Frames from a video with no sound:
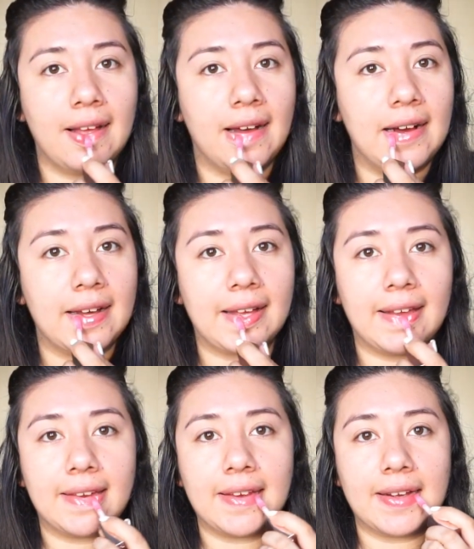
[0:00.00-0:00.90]
Ok,
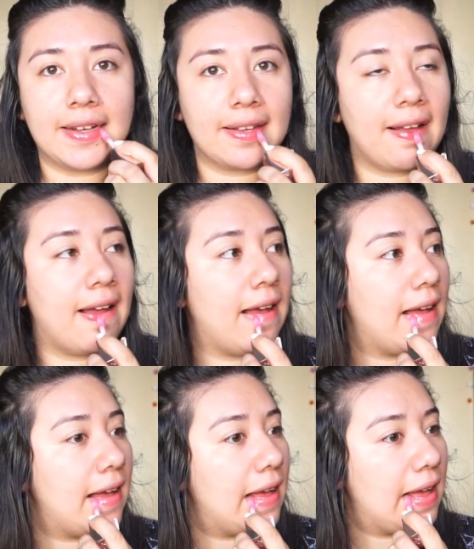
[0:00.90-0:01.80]
chicas.
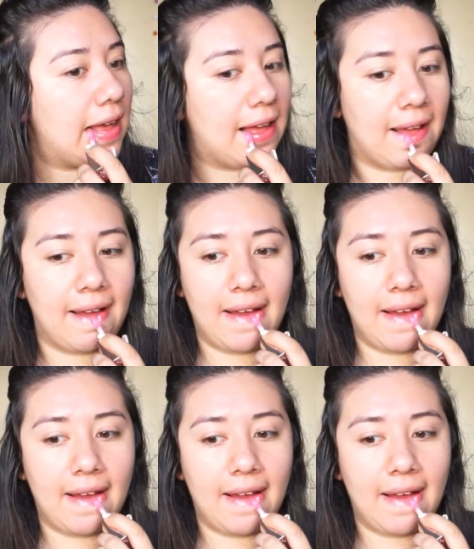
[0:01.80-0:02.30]
Ah.